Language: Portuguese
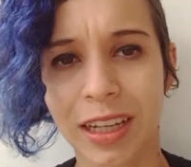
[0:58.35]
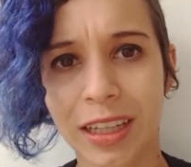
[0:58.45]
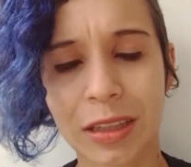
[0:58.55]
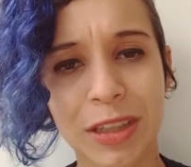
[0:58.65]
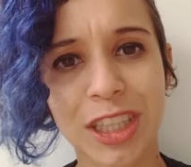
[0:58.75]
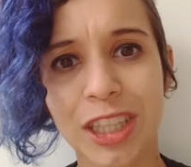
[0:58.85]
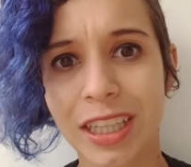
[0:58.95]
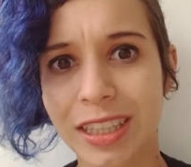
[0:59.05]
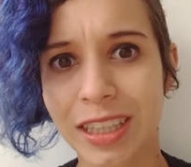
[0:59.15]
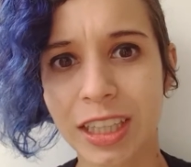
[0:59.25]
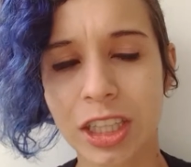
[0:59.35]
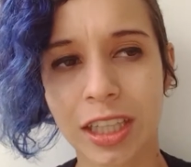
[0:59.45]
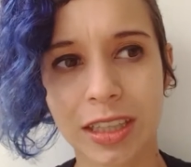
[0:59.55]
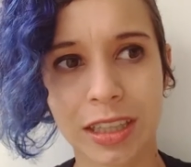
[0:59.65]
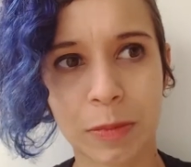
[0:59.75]
Então a gente
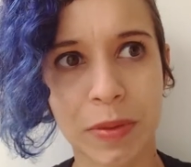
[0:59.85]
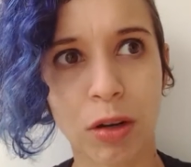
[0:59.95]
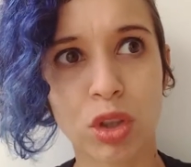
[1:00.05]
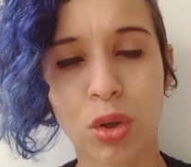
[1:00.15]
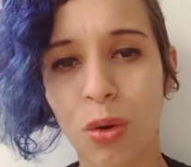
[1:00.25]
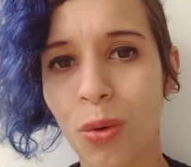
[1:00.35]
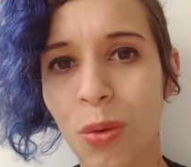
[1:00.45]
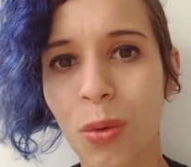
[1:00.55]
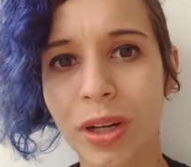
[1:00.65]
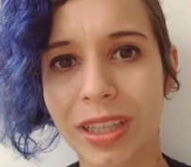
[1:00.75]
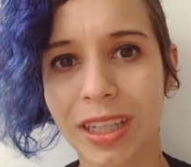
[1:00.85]
assiste essa espiral de loucura